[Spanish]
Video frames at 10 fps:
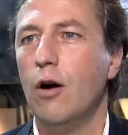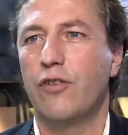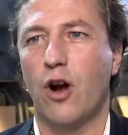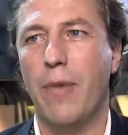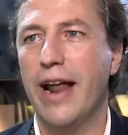
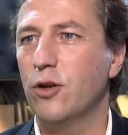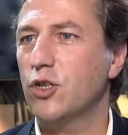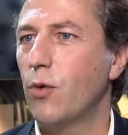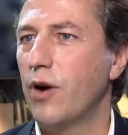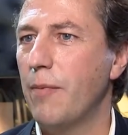For
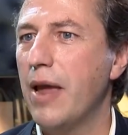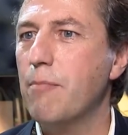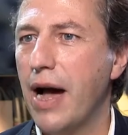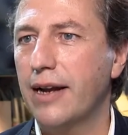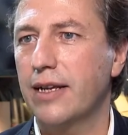Habanos, our main
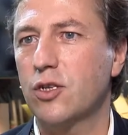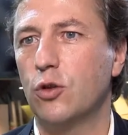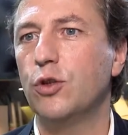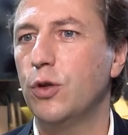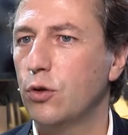markets
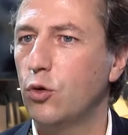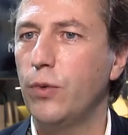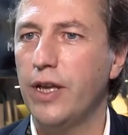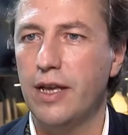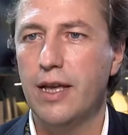continue to
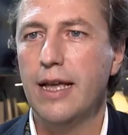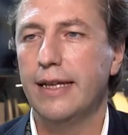be